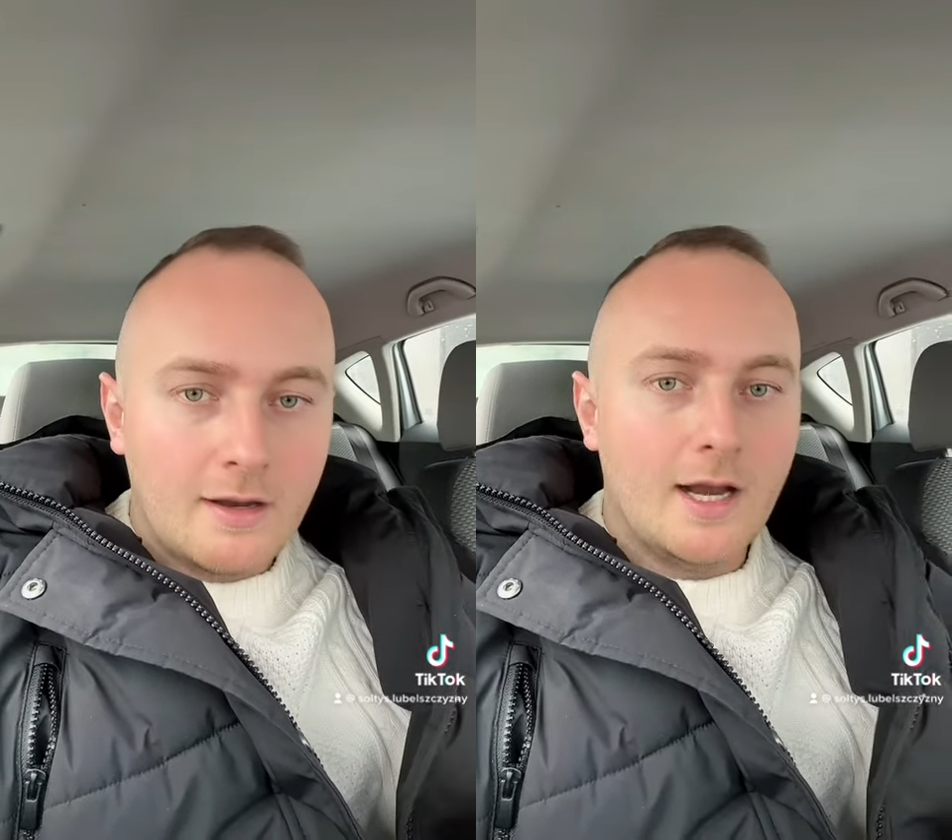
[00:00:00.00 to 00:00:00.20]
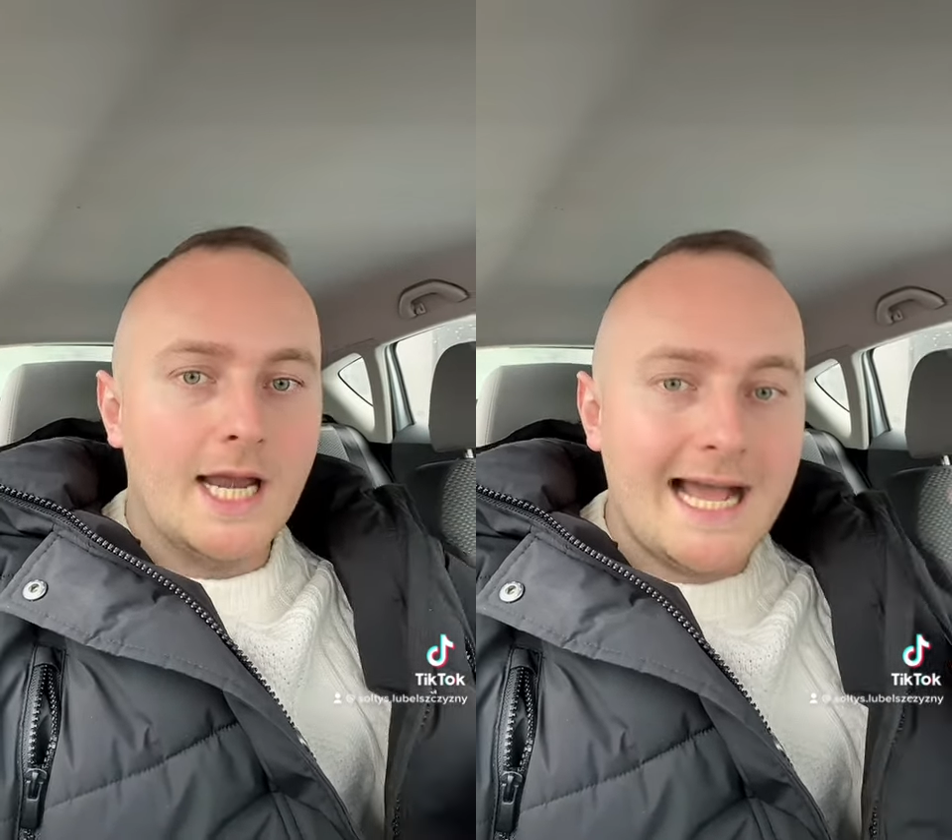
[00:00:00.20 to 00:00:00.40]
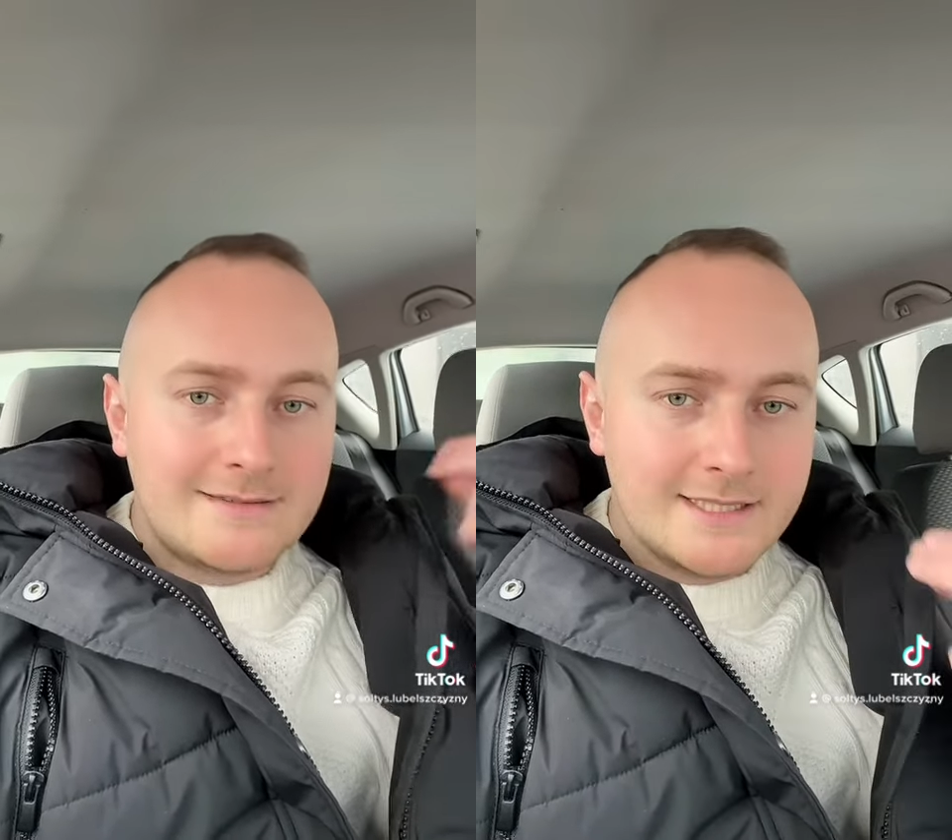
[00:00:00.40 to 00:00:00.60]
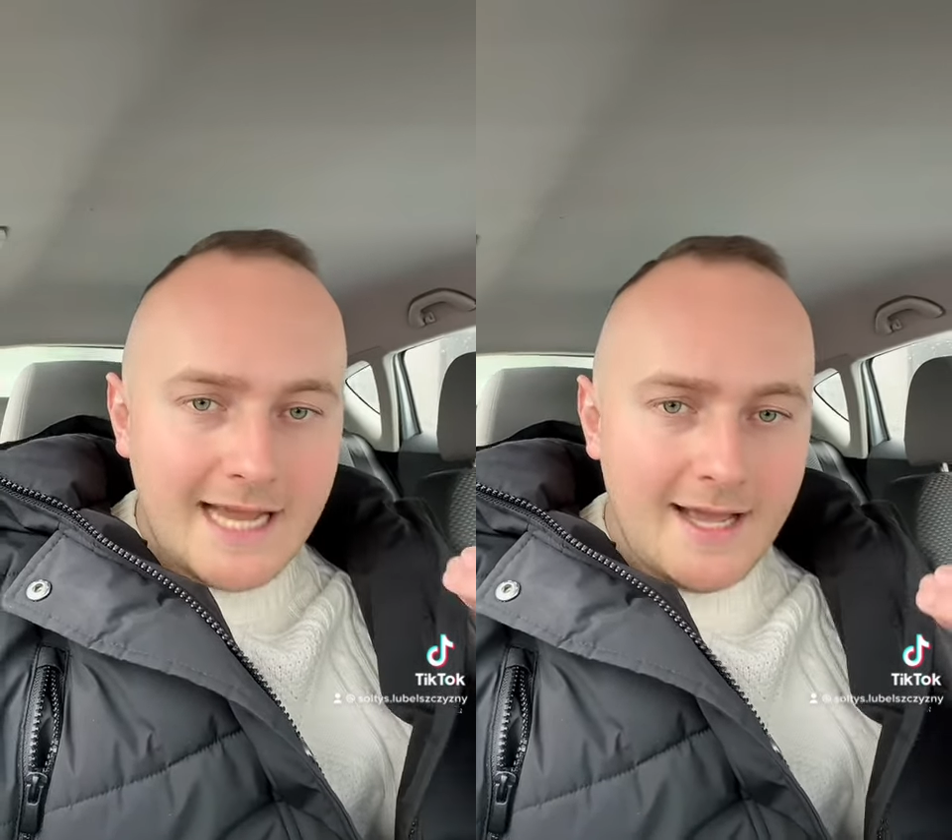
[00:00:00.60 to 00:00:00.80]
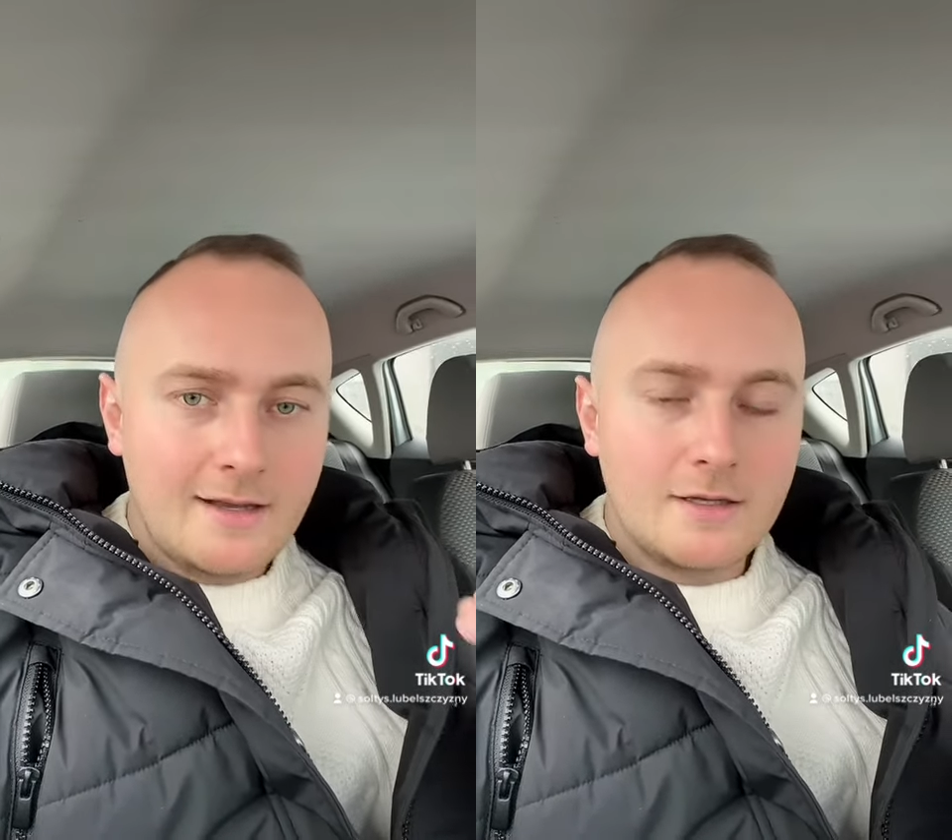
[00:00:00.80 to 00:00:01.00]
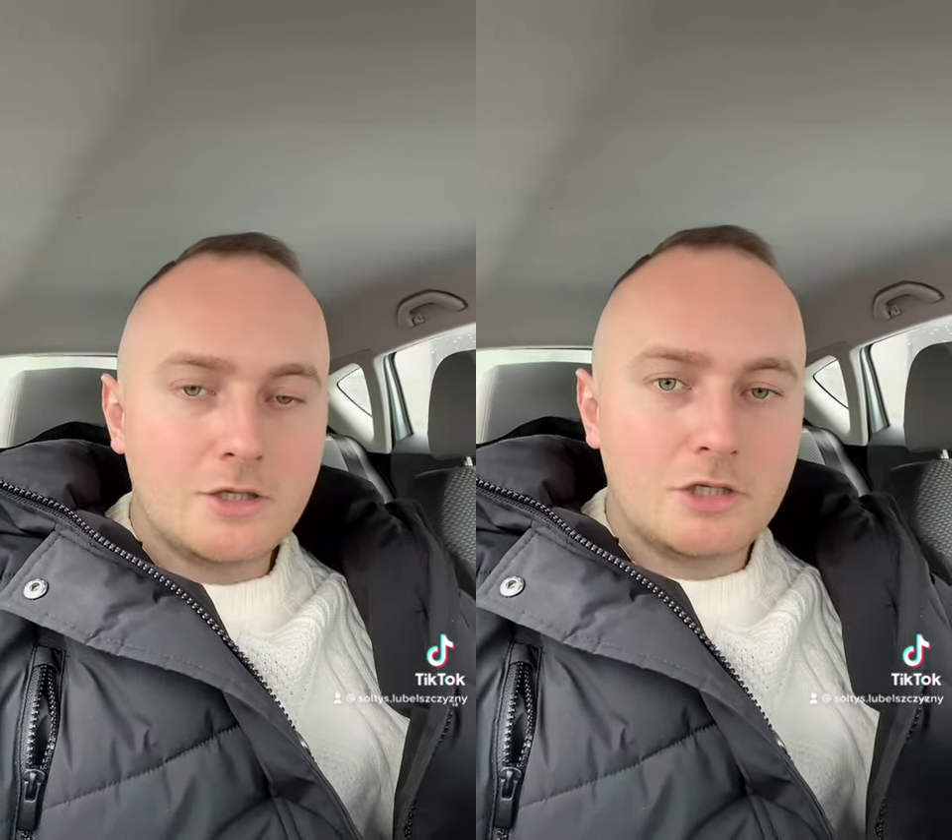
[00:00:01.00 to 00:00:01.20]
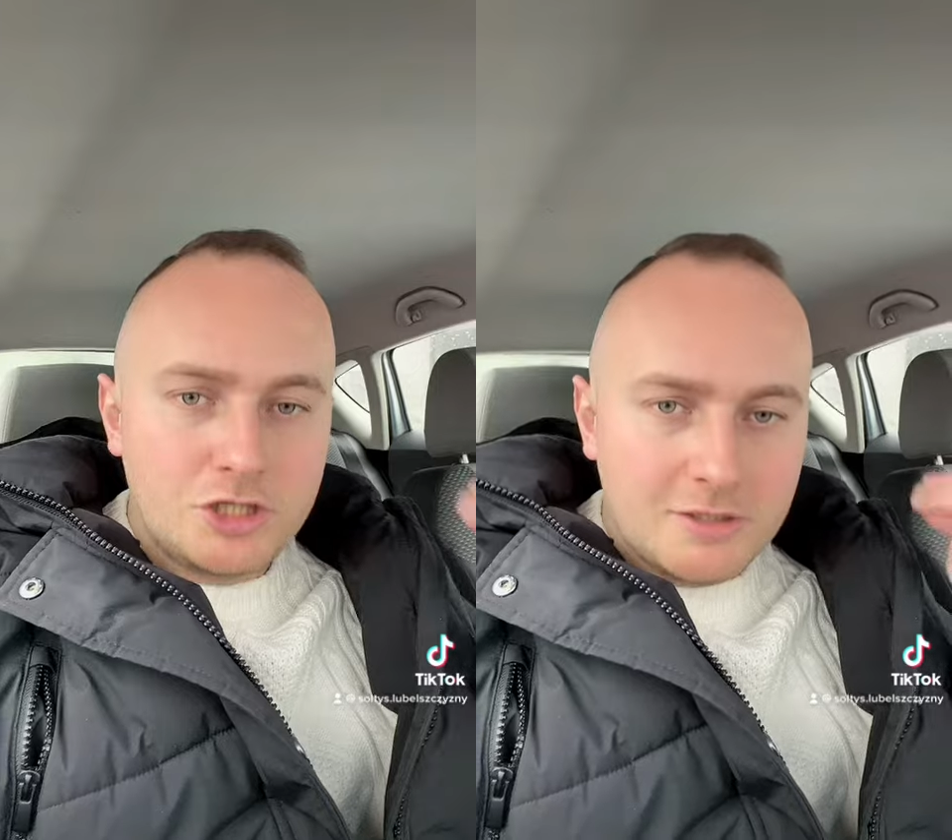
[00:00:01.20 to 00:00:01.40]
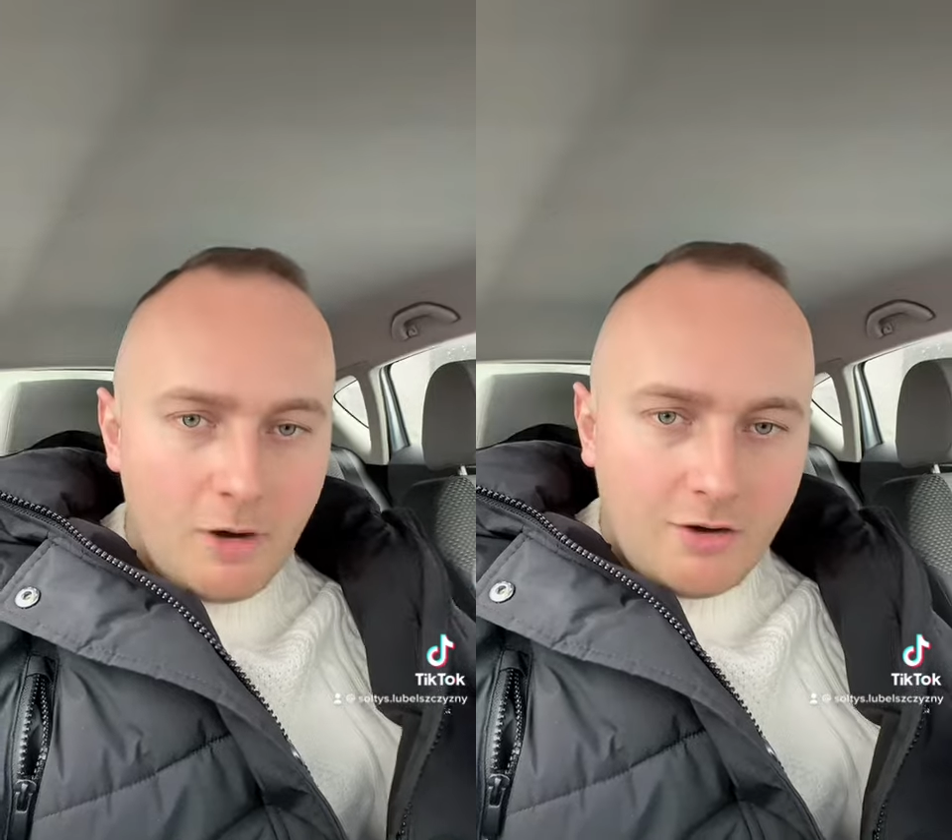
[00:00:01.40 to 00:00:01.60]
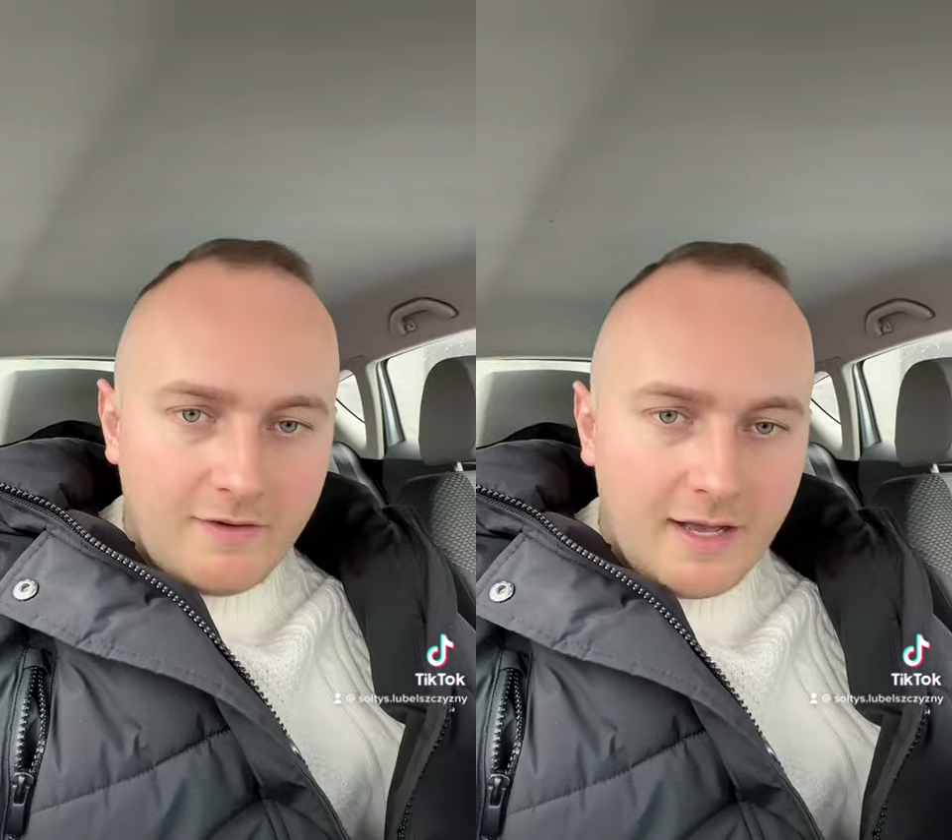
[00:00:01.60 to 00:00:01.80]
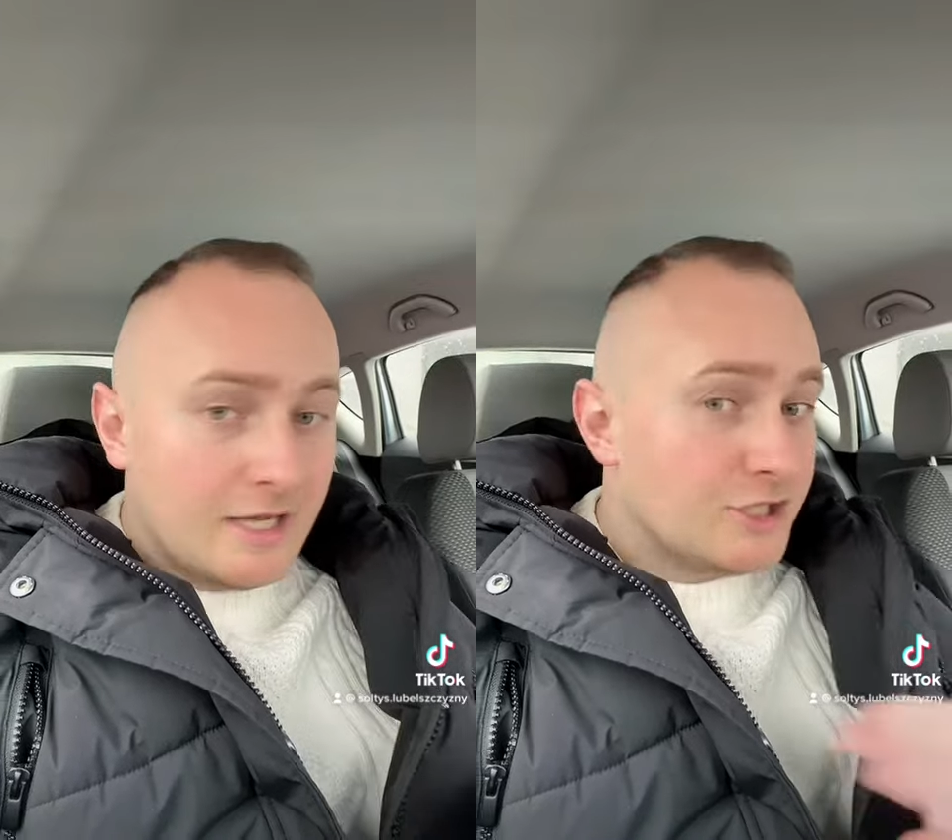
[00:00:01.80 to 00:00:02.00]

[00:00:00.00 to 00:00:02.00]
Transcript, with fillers: Letnie i zimowe,